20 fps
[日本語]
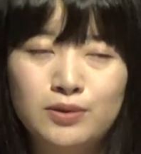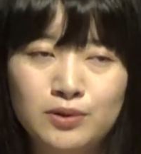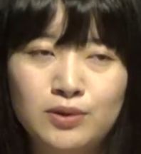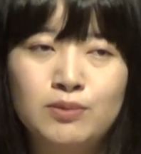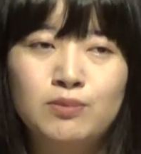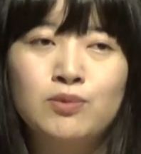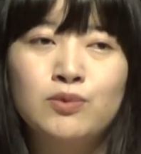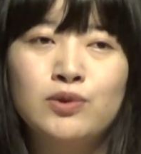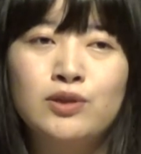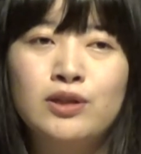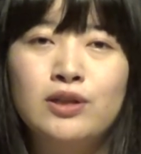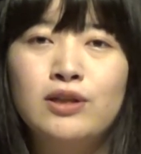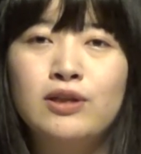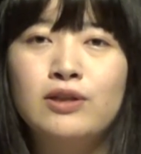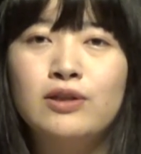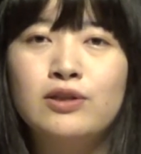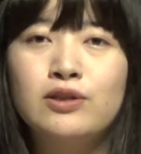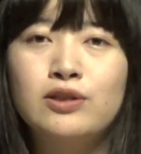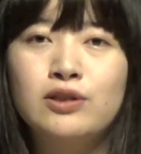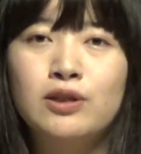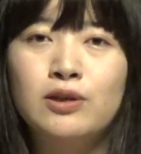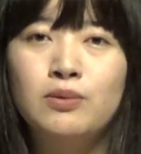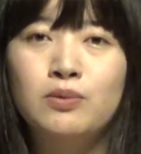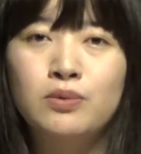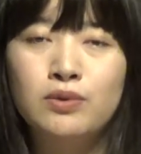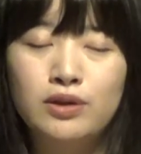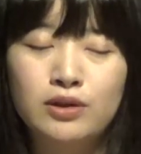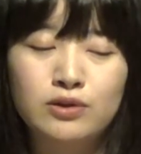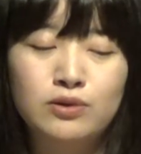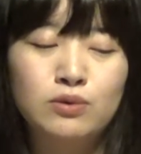とても素敵な時間
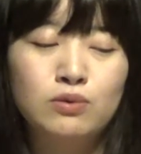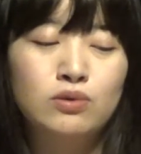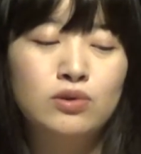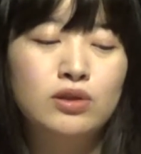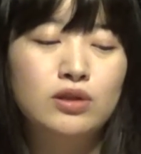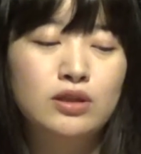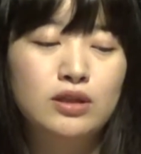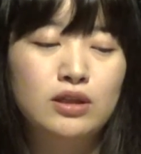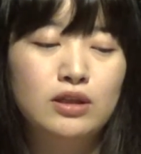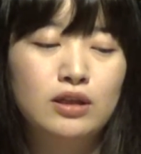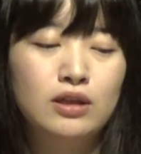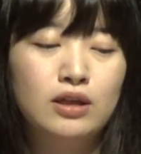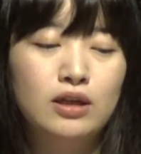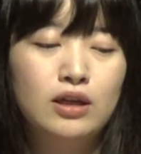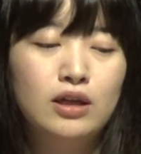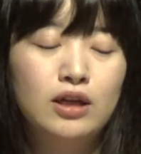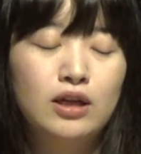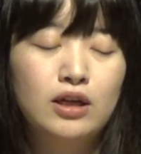をね過ごさせて